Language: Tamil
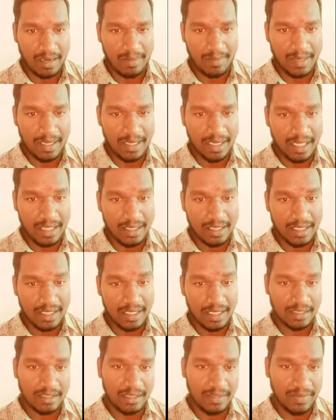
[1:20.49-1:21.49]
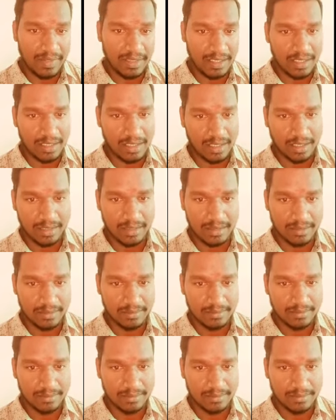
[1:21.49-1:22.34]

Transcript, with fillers: அப்படின்னு அந்த இனத்தையே திட்டுறாங்க